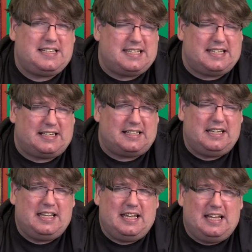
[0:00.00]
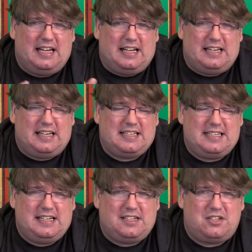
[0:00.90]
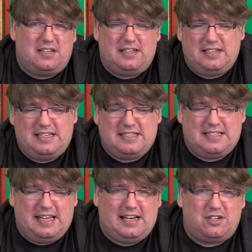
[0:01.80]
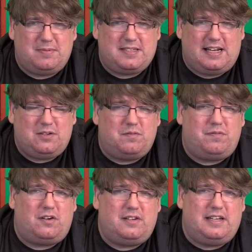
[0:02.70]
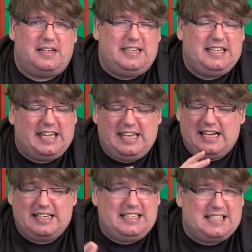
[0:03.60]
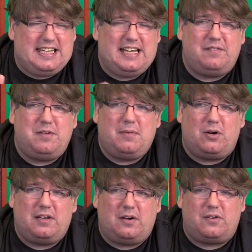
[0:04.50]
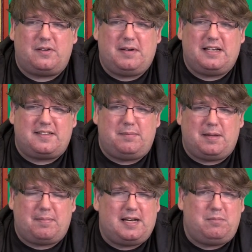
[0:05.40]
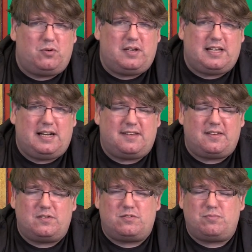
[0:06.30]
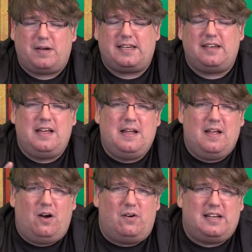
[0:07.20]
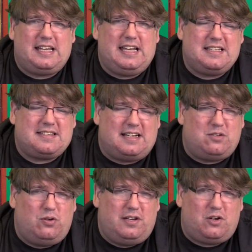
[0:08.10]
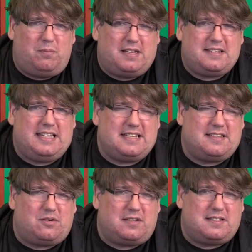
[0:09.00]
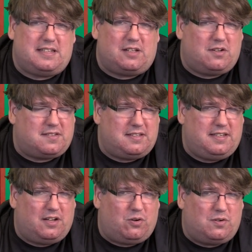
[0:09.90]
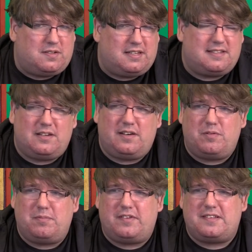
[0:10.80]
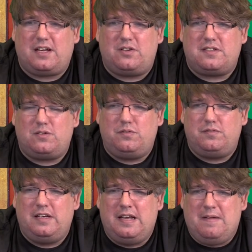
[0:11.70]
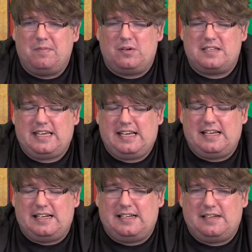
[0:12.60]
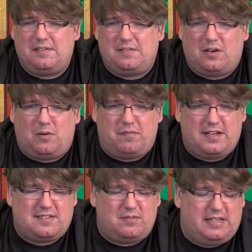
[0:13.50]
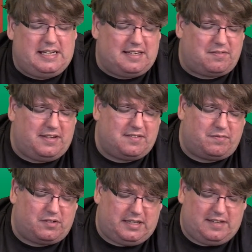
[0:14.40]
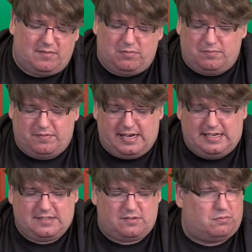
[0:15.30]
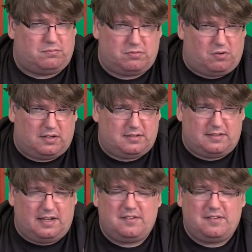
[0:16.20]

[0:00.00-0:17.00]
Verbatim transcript: Nicaea. Nicaea äh, ist die englische Bezeichnung von äh, Nikea, Nicea, wie man auch immer, es gibt da beide Möglichkeiten, das auszusprechen. Und da geht es natürlich um das erste Konzil. Konstantin der Große hat das 325 ausgerufen und es ging äh, darum festzulegen, das Wesen von Jesu Verhältnis zu, zu Gott. Ne?